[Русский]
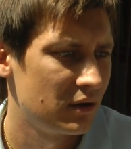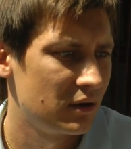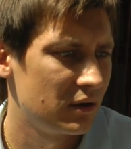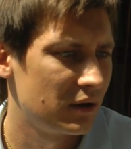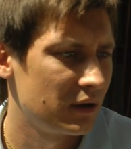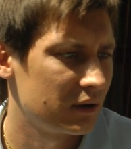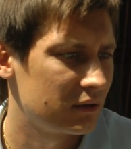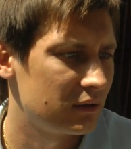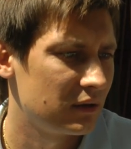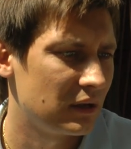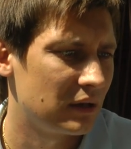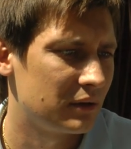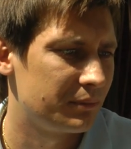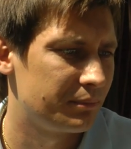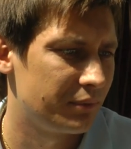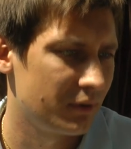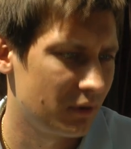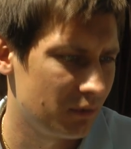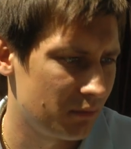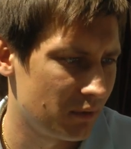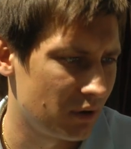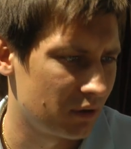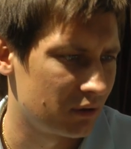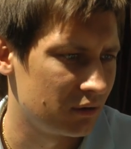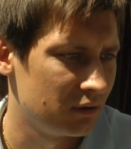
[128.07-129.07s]
И это надо
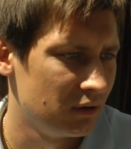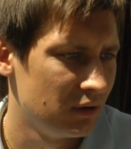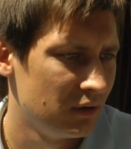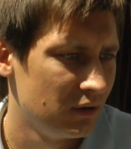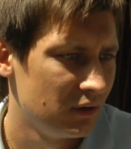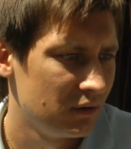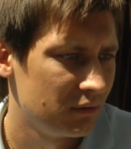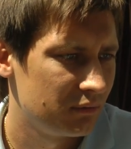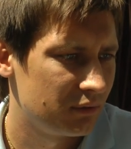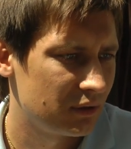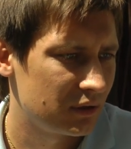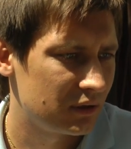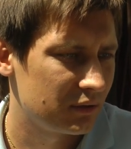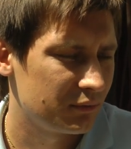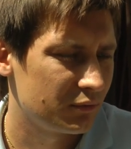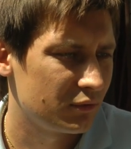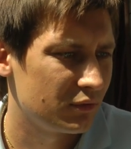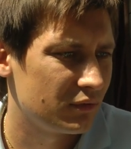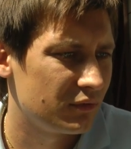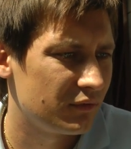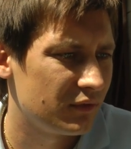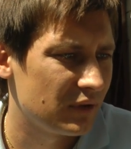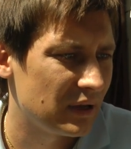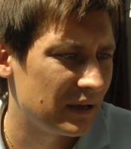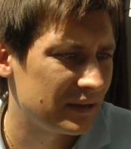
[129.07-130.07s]
понимать.
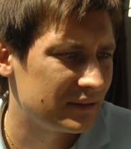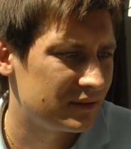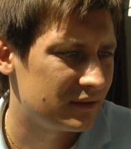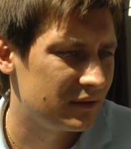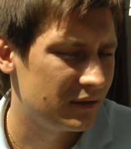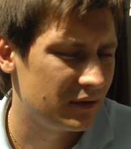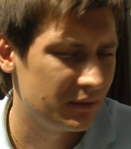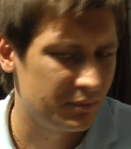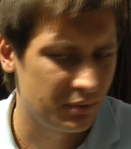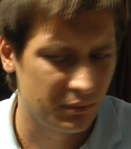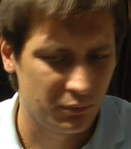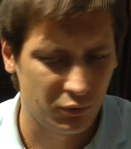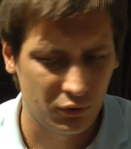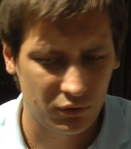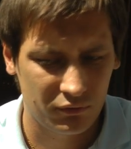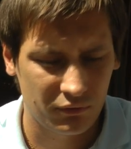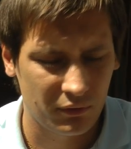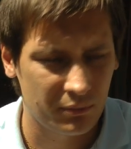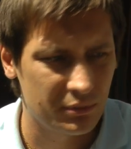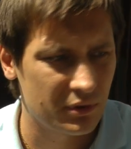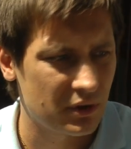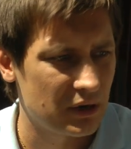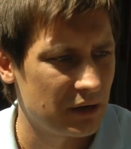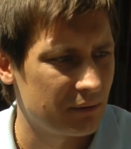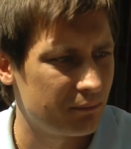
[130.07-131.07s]
Поэтому власть либо будет
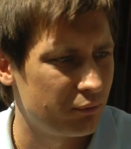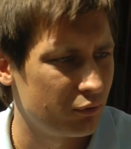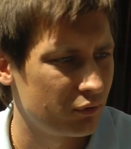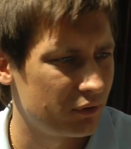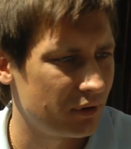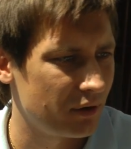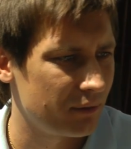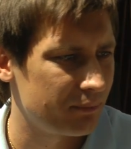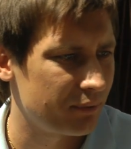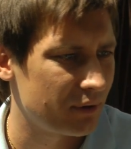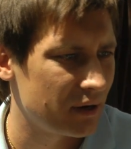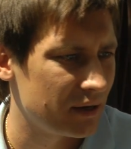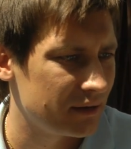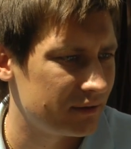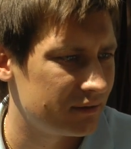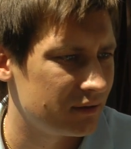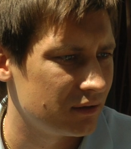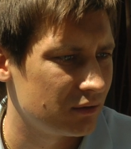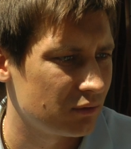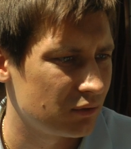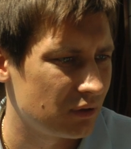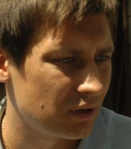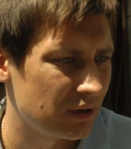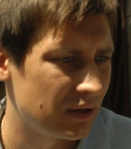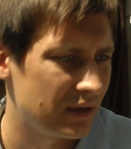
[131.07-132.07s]
выбирать путь
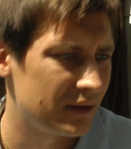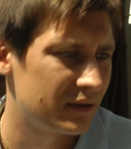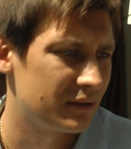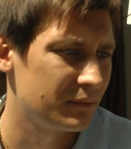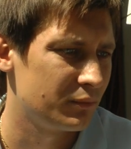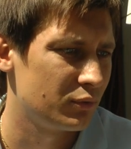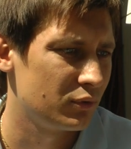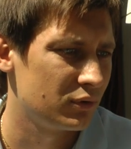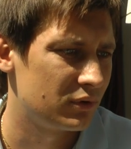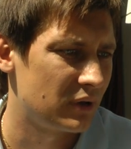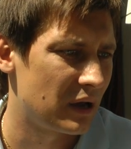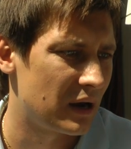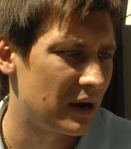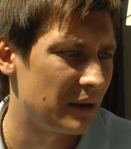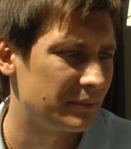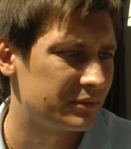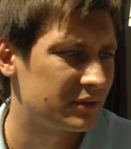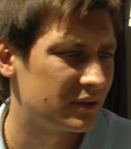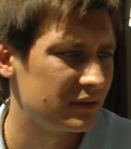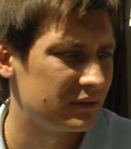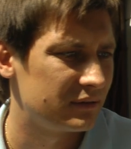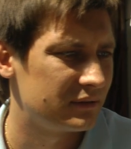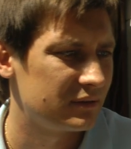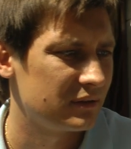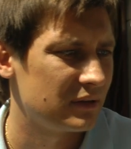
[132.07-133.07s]
репрессий, но тогда это будет
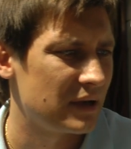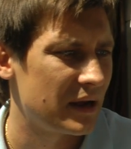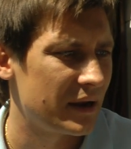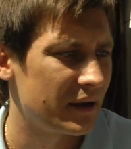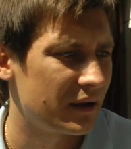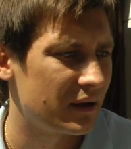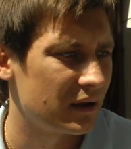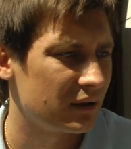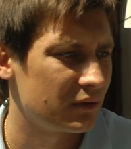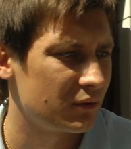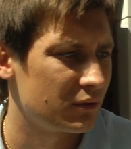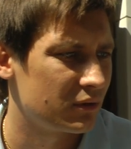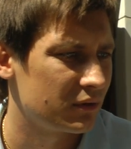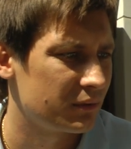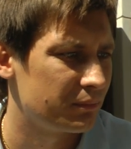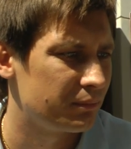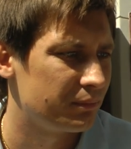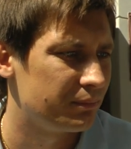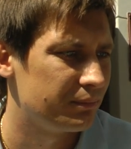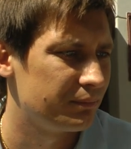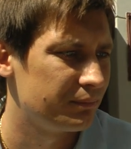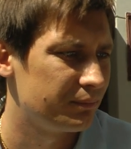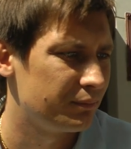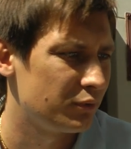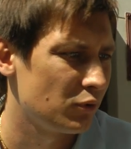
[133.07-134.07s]
арабский сценарий, который
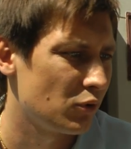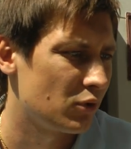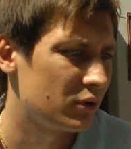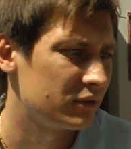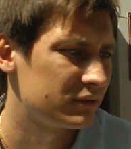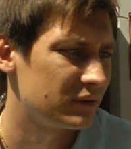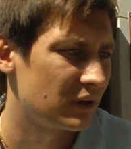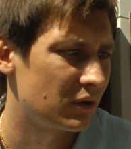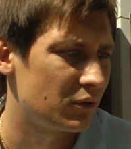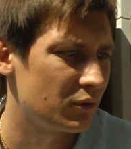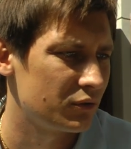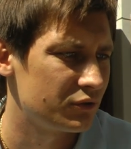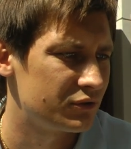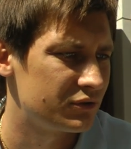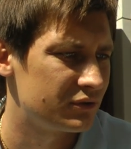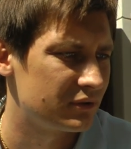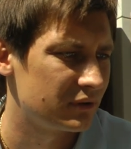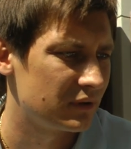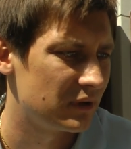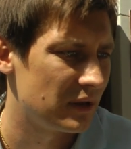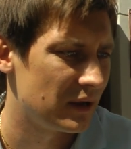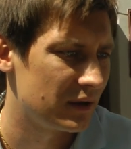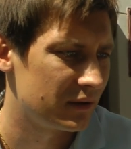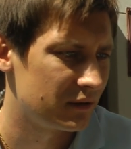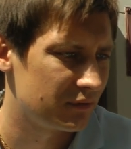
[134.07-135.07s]
плохо
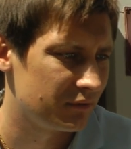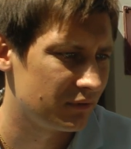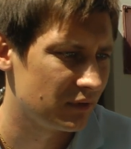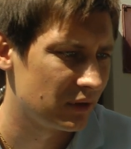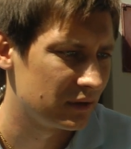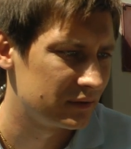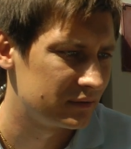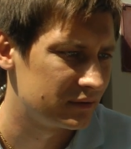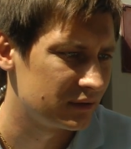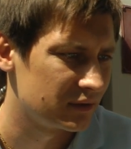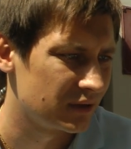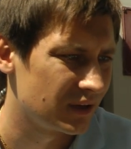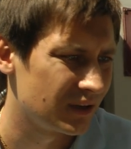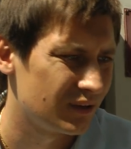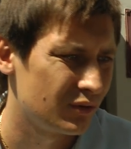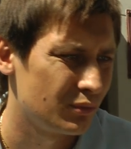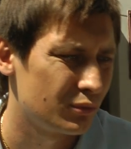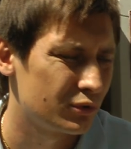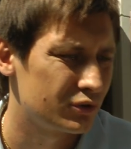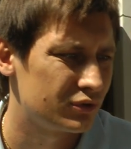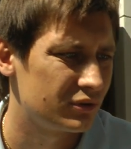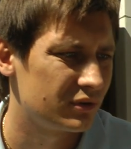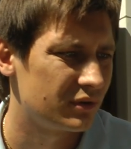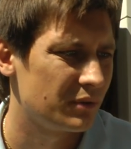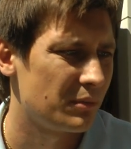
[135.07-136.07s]
закончится для этой власти. Я
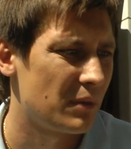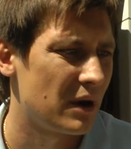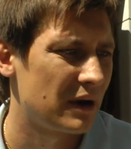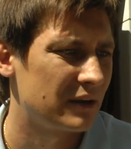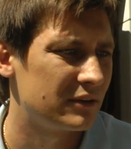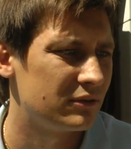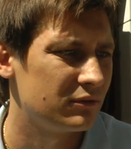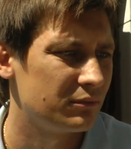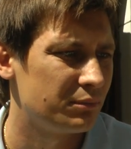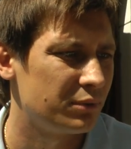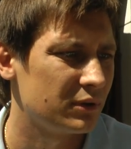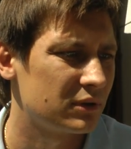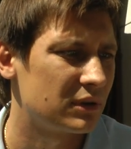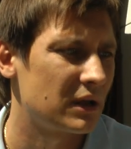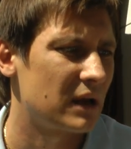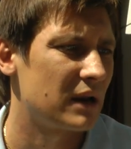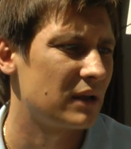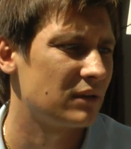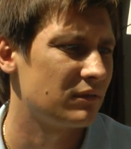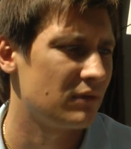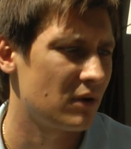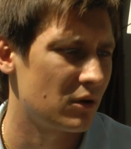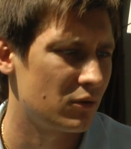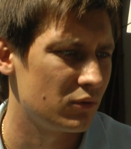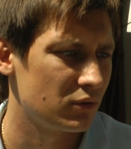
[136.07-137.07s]
думаю, что это максимум
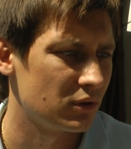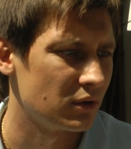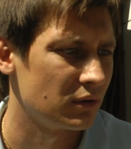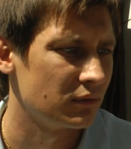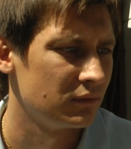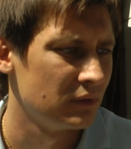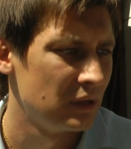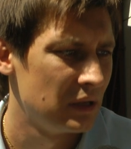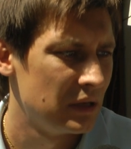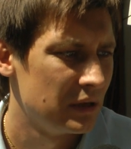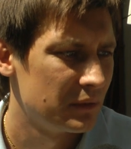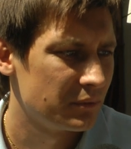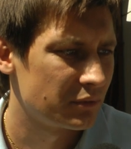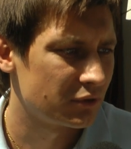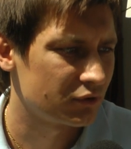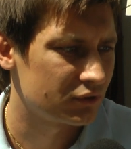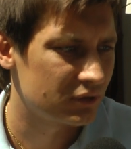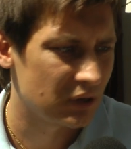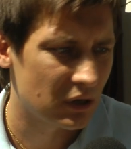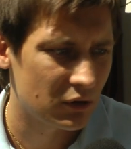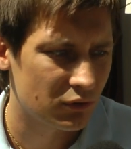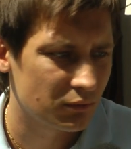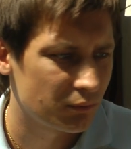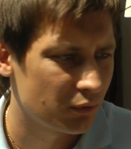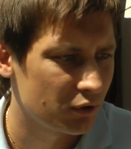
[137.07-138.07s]
полтора-два года, потому
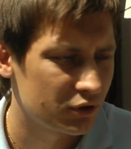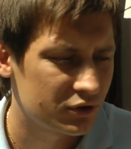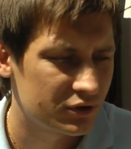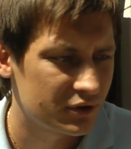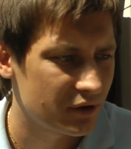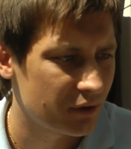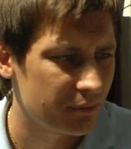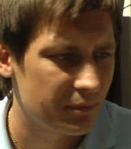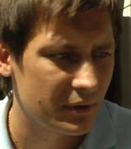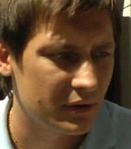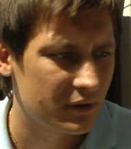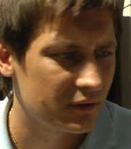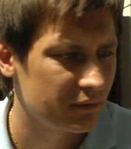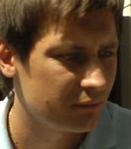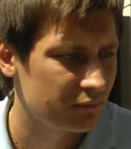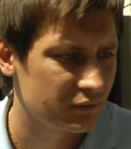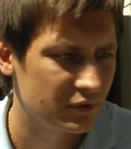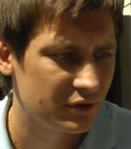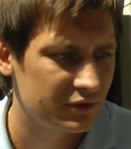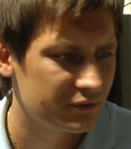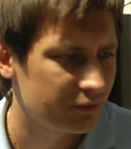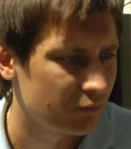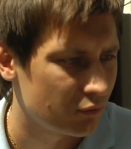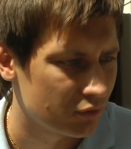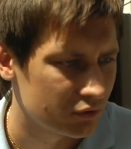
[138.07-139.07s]
что народ больше терпеть не,
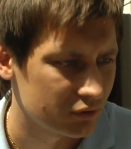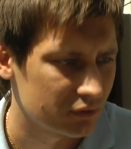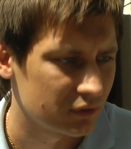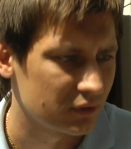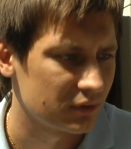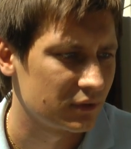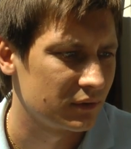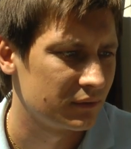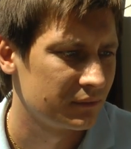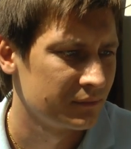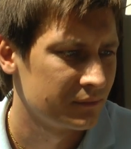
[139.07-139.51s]
не сможет.